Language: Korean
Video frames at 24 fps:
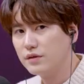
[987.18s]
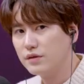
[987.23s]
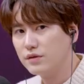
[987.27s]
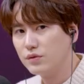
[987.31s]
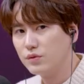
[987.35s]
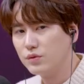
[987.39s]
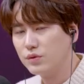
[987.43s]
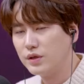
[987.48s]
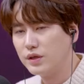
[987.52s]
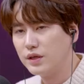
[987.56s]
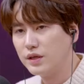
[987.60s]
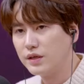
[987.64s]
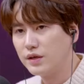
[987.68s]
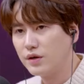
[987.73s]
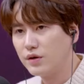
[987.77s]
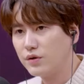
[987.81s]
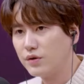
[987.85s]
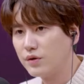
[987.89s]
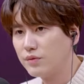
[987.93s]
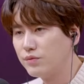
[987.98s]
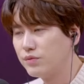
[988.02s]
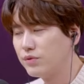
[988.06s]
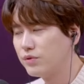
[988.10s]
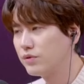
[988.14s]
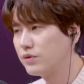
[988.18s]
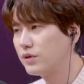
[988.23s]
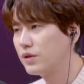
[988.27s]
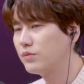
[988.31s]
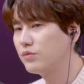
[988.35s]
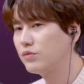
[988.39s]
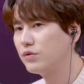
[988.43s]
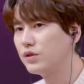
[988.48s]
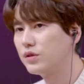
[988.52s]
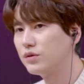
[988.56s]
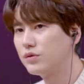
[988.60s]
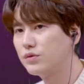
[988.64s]
어, 노래 경연
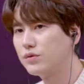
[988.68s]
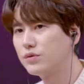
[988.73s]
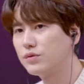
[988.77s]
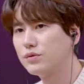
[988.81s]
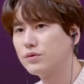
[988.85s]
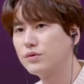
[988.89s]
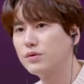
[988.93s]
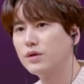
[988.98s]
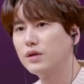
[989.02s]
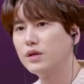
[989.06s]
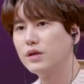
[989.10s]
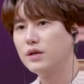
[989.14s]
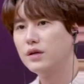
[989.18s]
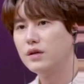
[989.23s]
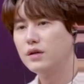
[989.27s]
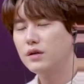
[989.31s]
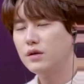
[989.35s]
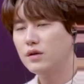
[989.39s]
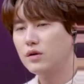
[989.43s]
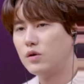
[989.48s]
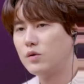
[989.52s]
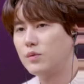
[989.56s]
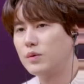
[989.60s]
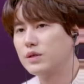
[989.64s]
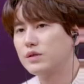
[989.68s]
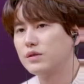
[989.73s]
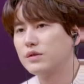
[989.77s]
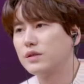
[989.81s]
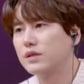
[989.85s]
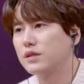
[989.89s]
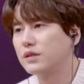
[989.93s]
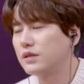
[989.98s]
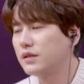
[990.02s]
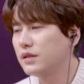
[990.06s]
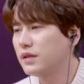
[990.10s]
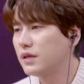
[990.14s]
프로그램도 있고 얼마
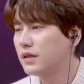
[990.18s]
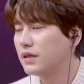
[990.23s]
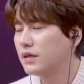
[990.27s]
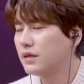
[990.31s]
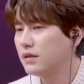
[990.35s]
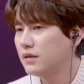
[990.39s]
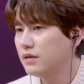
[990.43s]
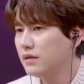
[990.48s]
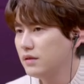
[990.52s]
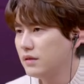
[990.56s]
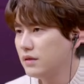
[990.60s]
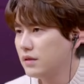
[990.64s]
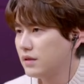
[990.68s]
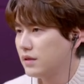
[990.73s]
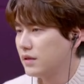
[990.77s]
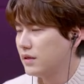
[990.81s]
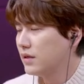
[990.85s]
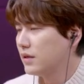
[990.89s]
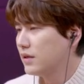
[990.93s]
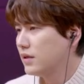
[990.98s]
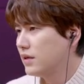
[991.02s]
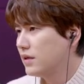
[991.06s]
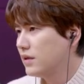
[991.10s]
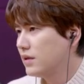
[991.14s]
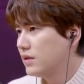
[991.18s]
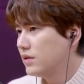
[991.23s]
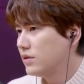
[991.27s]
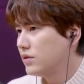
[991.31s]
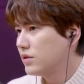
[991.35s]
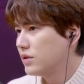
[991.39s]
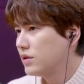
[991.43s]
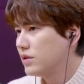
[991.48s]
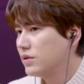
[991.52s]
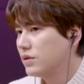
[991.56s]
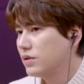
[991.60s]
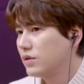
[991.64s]
전에 끝난
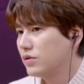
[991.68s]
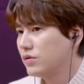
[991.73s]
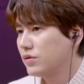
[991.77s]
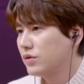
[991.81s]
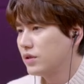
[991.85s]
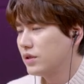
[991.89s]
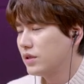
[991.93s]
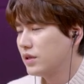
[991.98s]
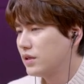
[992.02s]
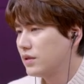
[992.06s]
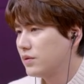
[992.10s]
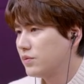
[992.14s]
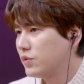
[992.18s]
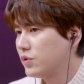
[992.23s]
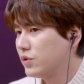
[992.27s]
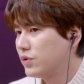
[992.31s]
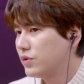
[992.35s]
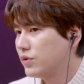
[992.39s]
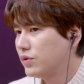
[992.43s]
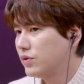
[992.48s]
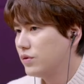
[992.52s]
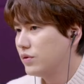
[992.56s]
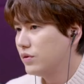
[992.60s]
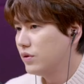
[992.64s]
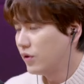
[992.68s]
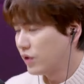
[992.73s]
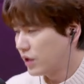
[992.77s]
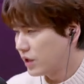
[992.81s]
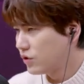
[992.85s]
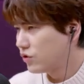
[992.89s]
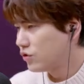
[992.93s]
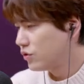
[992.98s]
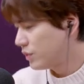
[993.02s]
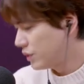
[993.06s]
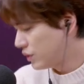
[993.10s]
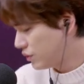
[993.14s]
신서유기나뭐
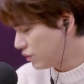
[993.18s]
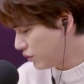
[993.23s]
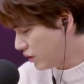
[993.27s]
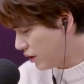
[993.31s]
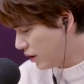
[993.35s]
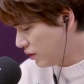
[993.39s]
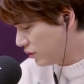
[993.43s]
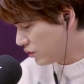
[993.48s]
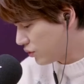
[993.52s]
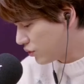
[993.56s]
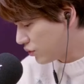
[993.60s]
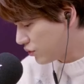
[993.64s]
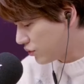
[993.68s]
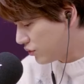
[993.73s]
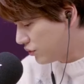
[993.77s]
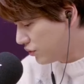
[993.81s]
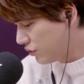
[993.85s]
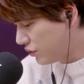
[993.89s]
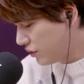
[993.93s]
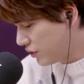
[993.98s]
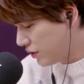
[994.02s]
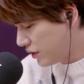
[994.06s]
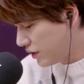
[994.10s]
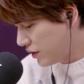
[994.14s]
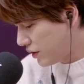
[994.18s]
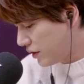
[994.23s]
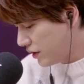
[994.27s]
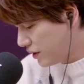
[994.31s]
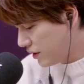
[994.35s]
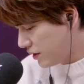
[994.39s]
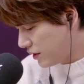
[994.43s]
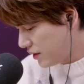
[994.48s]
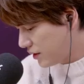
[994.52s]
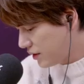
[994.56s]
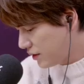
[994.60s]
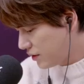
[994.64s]
어깨춤에도 나와줬고
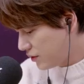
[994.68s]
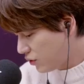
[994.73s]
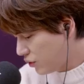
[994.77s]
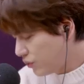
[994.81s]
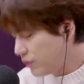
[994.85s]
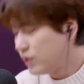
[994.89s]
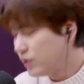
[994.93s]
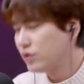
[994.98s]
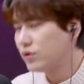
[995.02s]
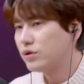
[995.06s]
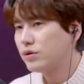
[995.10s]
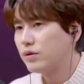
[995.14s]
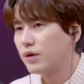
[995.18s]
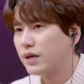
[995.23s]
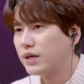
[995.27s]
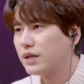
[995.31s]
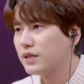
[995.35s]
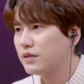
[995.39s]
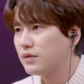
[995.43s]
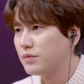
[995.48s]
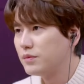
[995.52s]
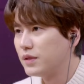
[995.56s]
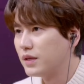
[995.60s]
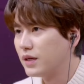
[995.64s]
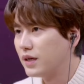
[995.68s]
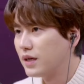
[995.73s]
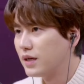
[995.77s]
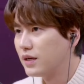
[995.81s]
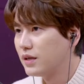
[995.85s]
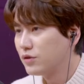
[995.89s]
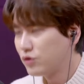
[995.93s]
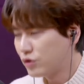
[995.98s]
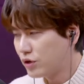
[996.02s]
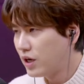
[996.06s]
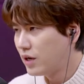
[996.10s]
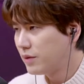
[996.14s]
송민호 씨로
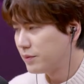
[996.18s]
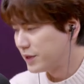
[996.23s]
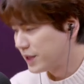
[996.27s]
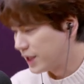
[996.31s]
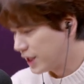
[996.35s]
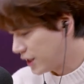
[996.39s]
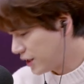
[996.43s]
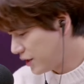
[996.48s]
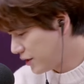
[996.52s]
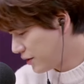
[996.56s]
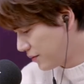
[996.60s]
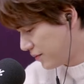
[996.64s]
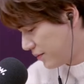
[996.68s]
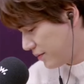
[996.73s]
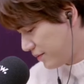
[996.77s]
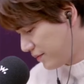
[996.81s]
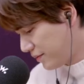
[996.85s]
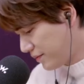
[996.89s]
하겠습니다. 축하합니다.